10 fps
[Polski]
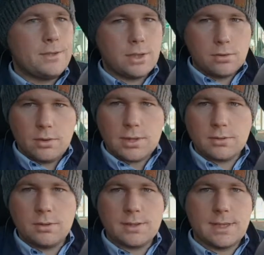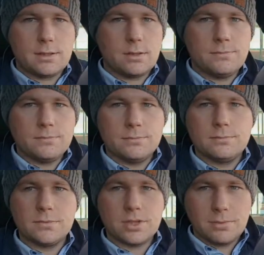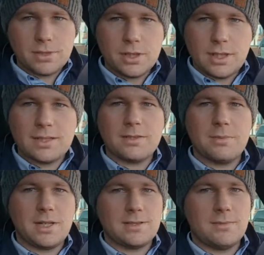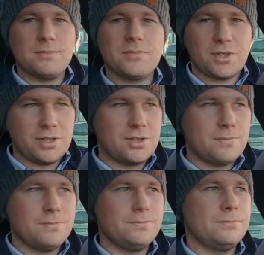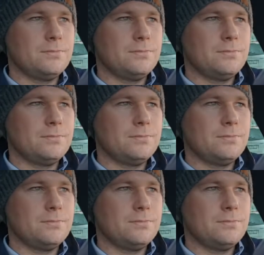Dziękuję z góry za to. Do zobaczenia następnym razem. Cześć.